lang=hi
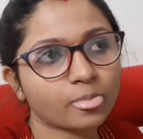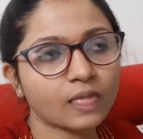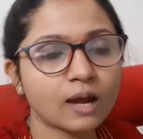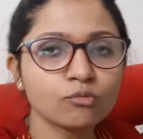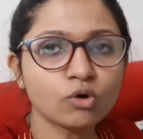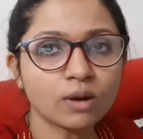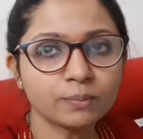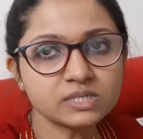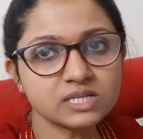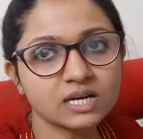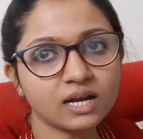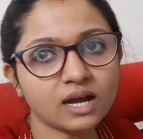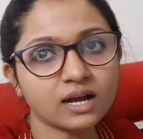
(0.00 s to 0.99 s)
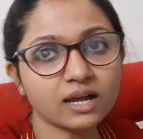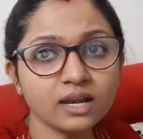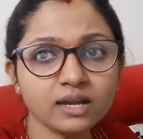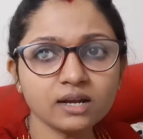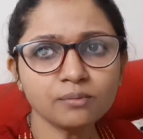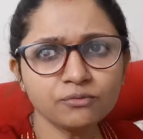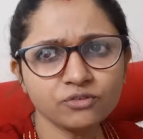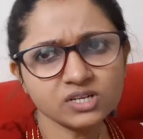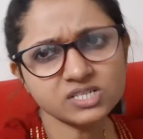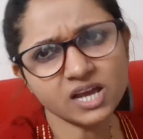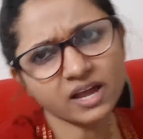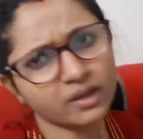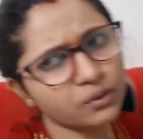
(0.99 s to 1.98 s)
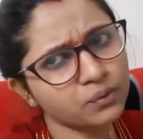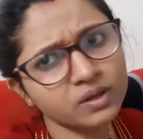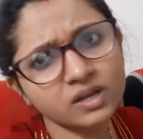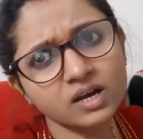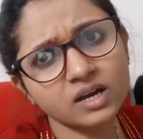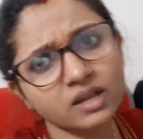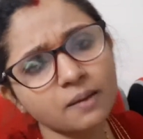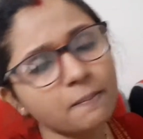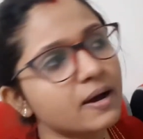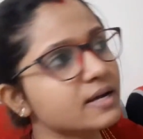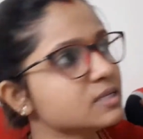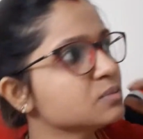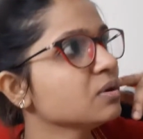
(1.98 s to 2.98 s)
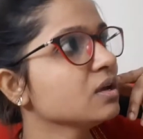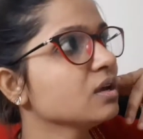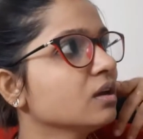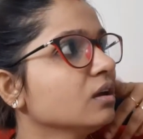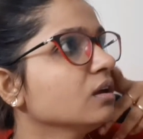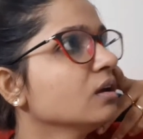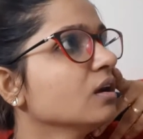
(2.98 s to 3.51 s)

हम वापस घर आ गए लेकिन हम फिर जाएंगे क्योंकि घर के पास में ही है